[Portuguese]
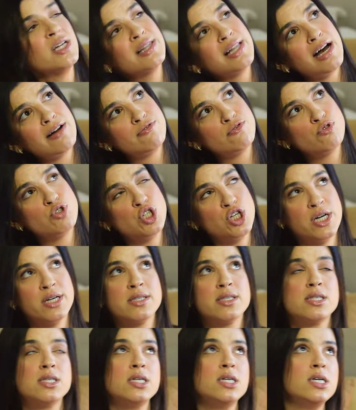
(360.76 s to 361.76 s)
Lava um dia
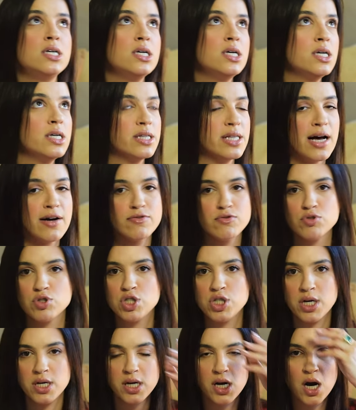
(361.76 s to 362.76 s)
sim, lava um
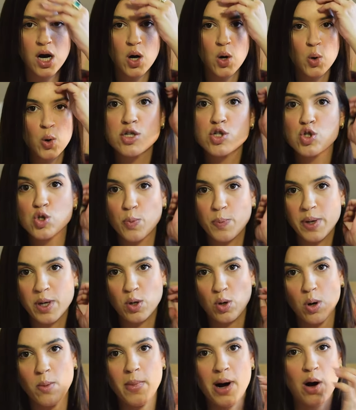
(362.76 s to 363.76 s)
dia não, super
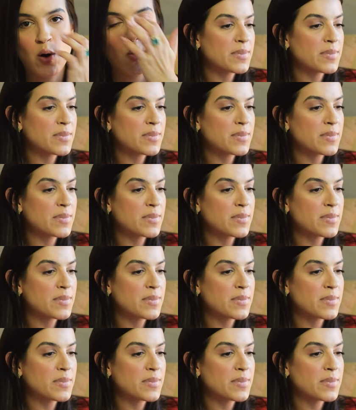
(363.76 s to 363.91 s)
normal.